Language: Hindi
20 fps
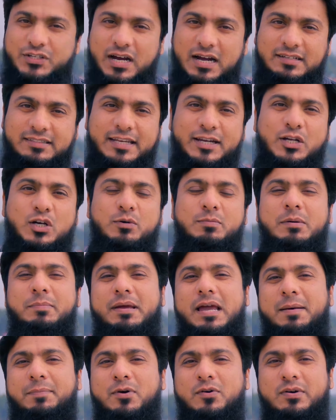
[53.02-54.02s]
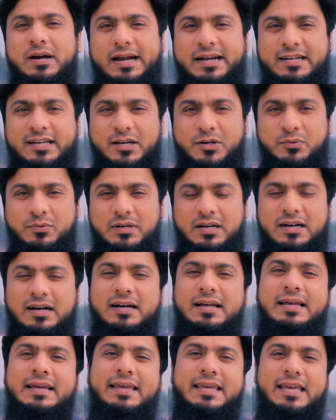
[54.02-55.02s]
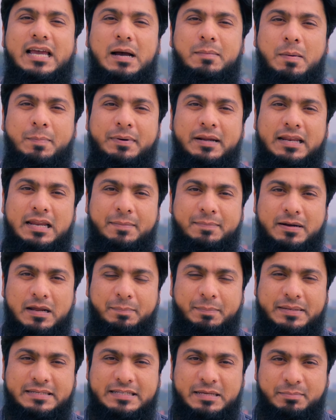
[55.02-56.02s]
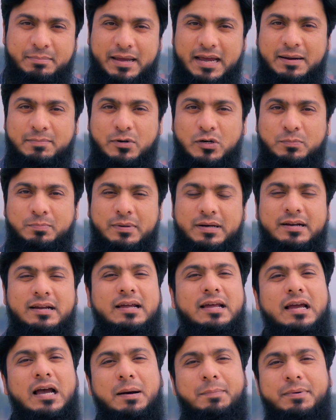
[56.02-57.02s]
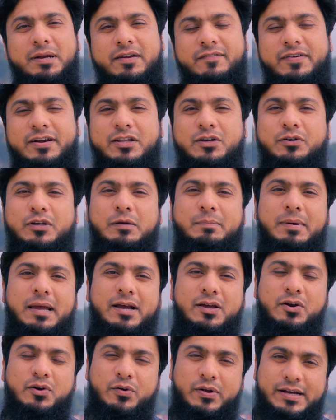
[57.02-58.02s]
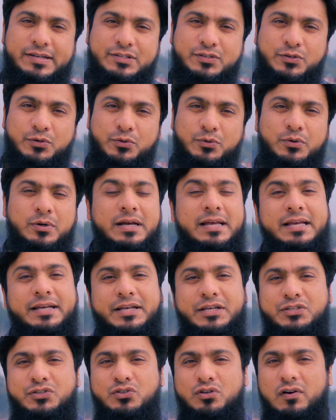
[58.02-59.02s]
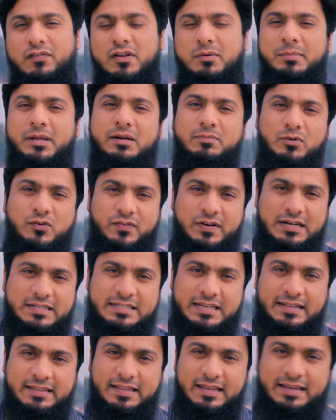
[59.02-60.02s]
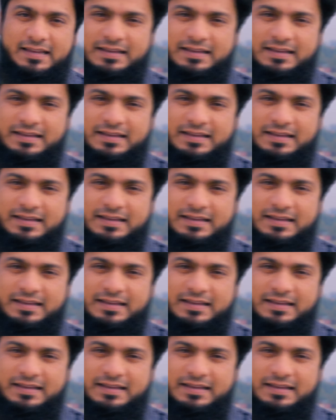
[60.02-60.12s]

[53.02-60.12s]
चार तरीकों में मैं आपको गाइड करूंगा कि आप अपने लैपटॉप पीसी मैकबुक पर अपनी वीडियो की बैकग्राउंड नॉइस को किस सॉफ्टवेयर में रिमूव कर सकते